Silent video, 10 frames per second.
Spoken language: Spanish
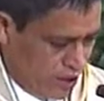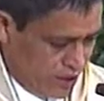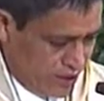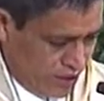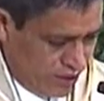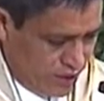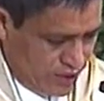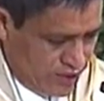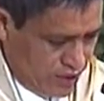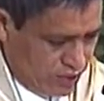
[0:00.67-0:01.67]
El Señor
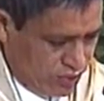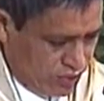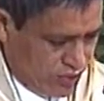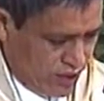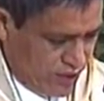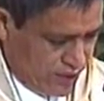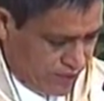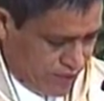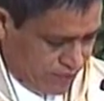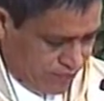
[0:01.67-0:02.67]
esté con
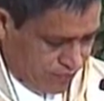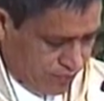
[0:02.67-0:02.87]
ustedes.